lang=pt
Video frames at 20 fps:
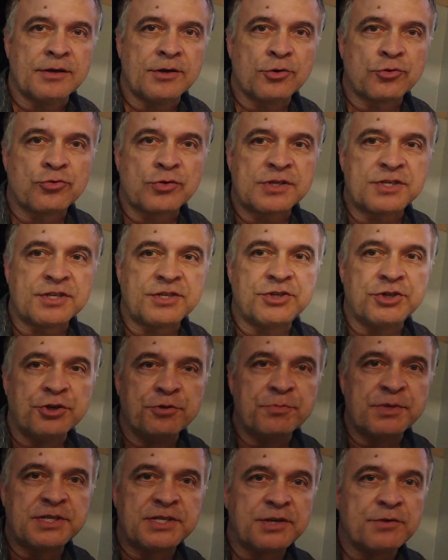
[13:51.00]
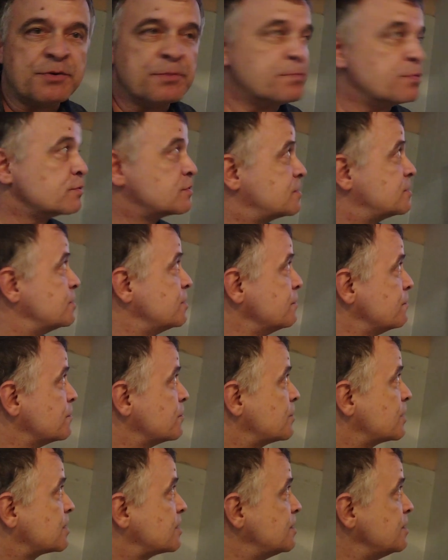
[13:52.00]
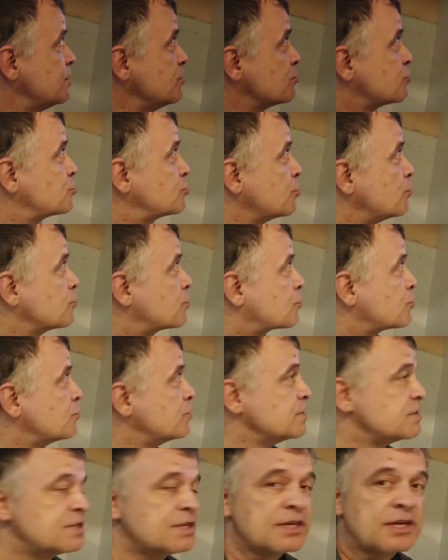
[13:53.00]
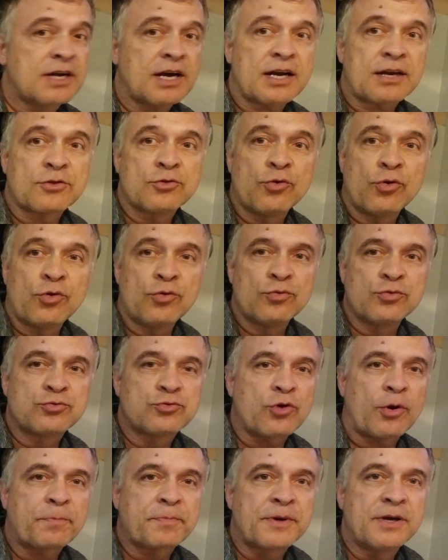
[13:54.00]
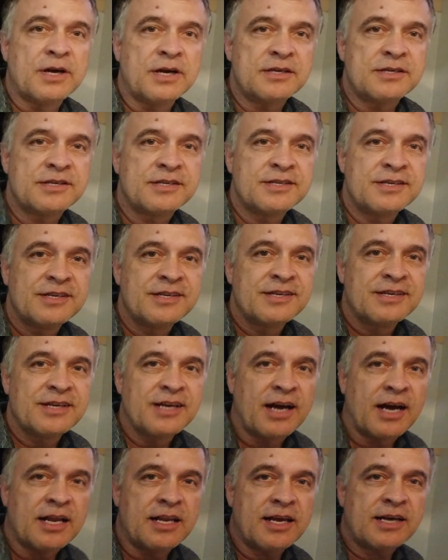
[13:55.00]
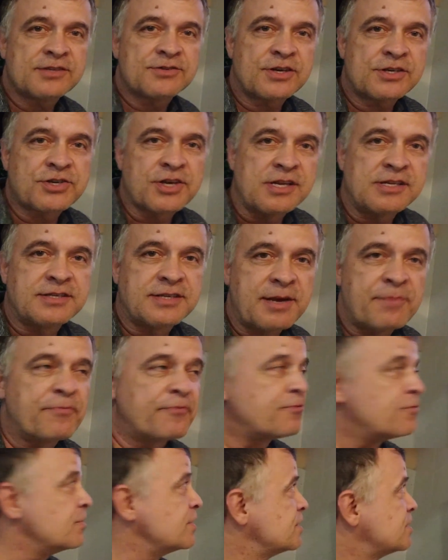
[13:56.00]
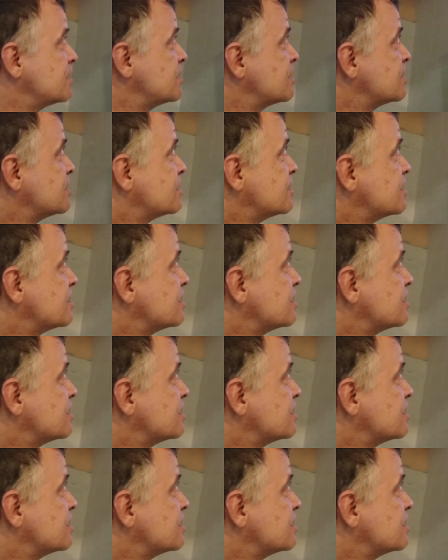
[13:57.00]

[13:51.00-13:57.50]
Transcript: Eu tô assistindo Missão Impossível aqui, o Tom Cruise encarnou o Top Gun. Aliás, eu acho que ele sempre foi, né?